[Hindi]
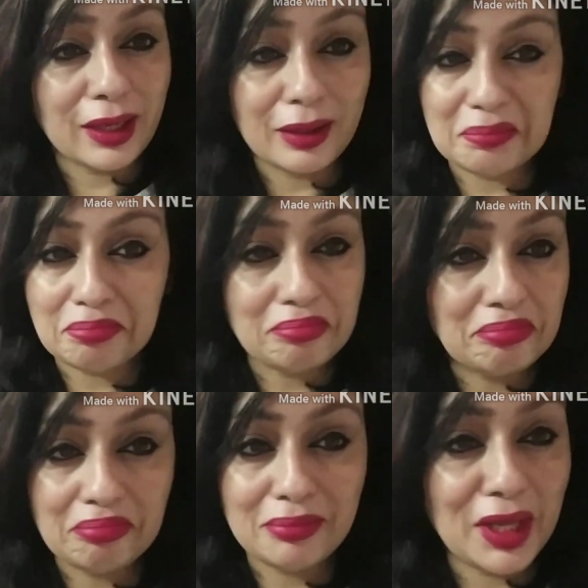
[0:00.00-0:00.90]
जाएगा
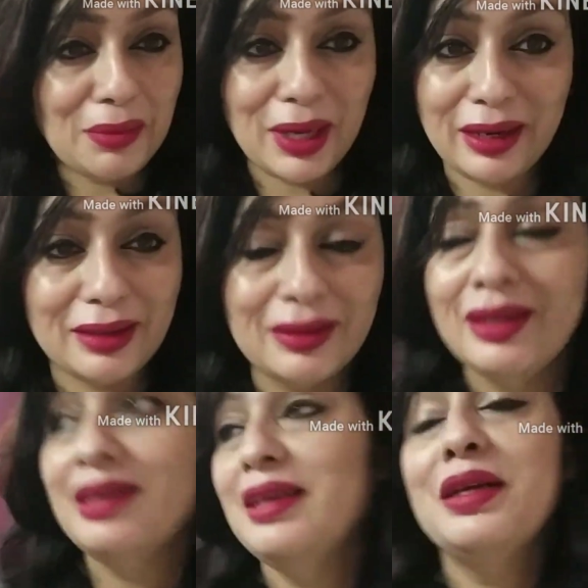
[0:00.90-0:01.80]
नहीं मानेगा
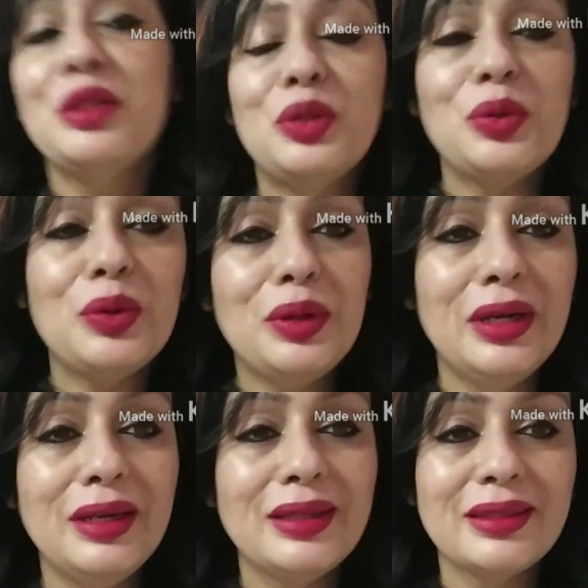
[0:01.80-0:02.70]
वरना तो,
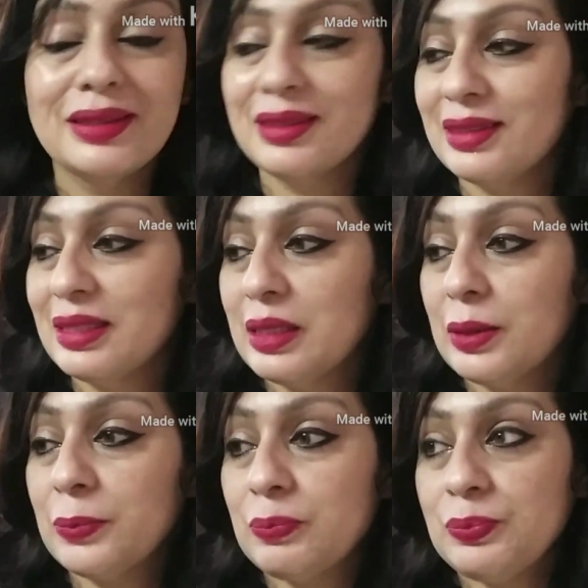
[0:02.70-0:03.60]
फिर मेरे को भी जान नहीं
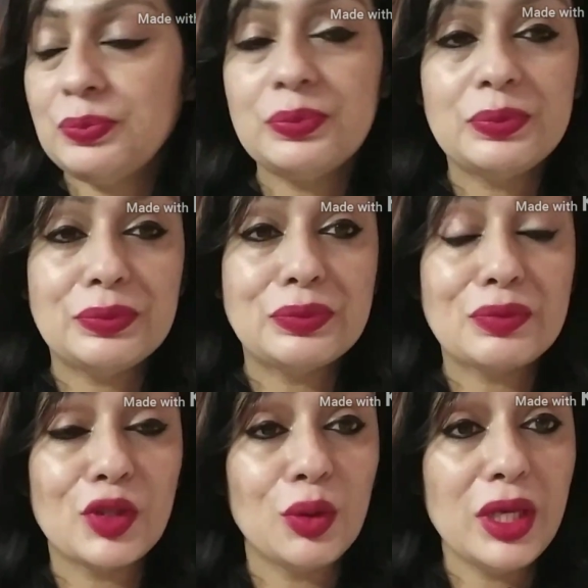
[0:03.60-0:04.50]
देगा हम्म,
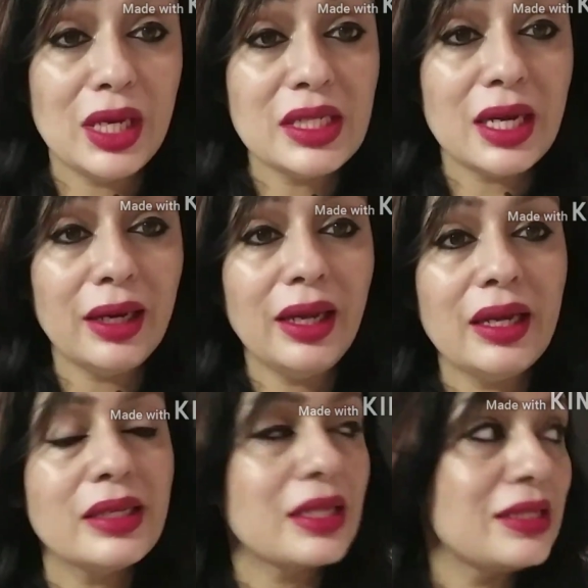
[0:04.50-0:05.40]
तो ये जा रही
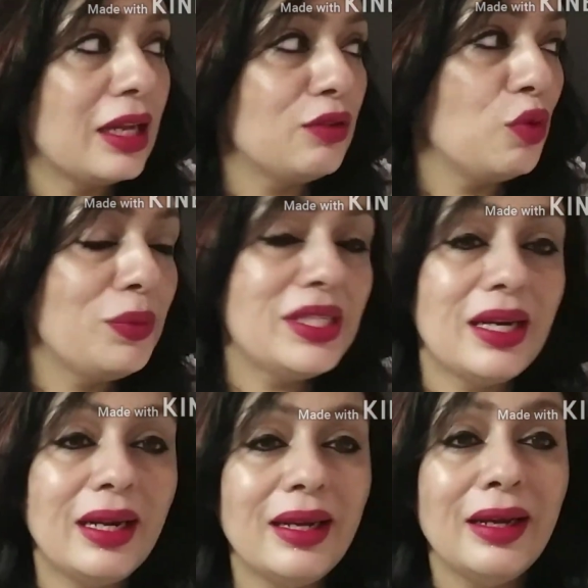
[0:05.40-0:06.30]
है इसके साथ वो भी
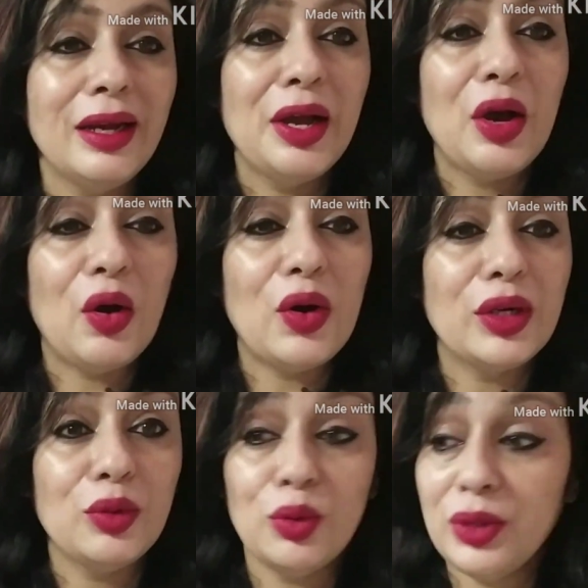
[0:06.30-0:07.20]
जा रहा है
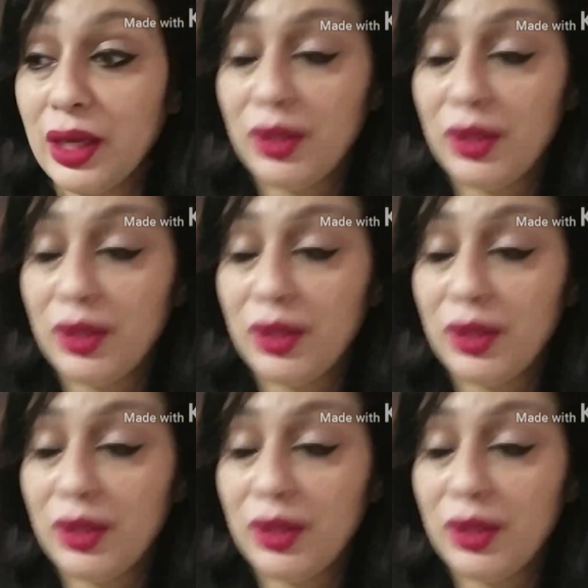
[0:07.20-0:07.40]
और दोनों ते,